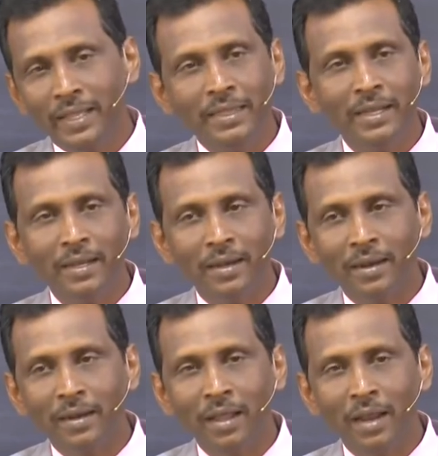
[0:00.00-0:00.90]
எதுக்கு எடுக்கிறார்
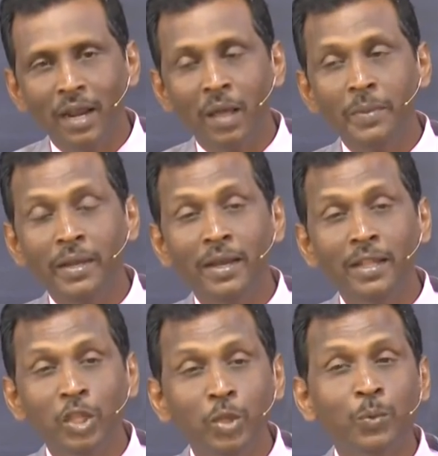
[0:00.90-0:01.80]
என்றால் நாம்
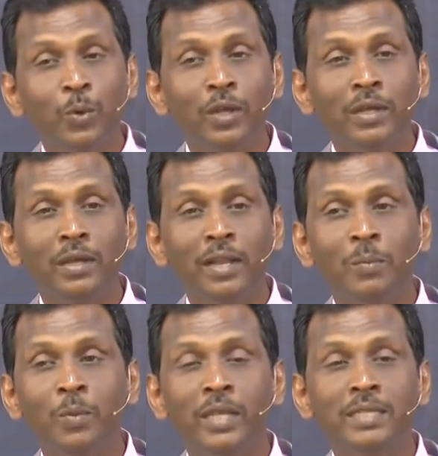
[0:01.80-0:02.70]
இழந்து போன
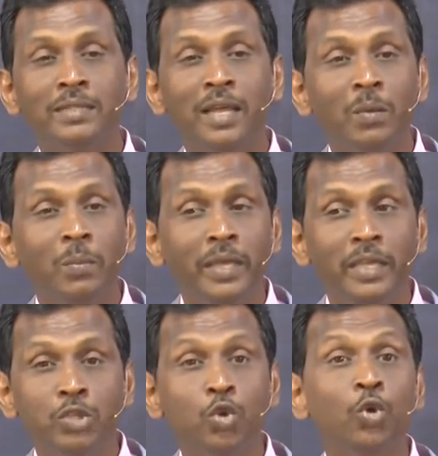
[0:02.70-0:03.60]
நம்முடைய தன்மையை
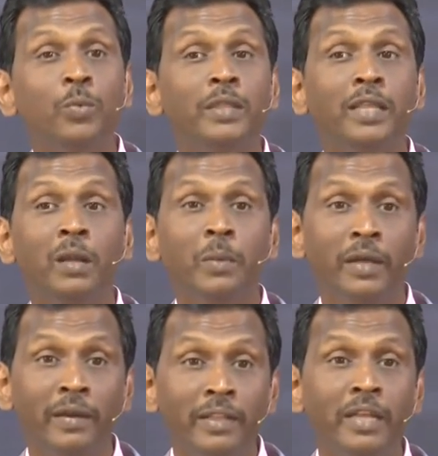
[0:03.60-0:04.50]
சொரூபத்தை
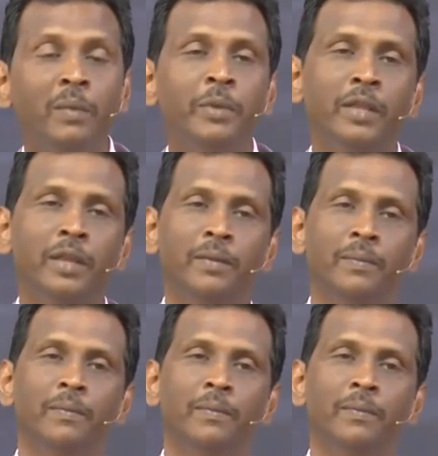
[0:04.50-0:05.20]
நமக்கு எடுத்து காமிக்கிறார்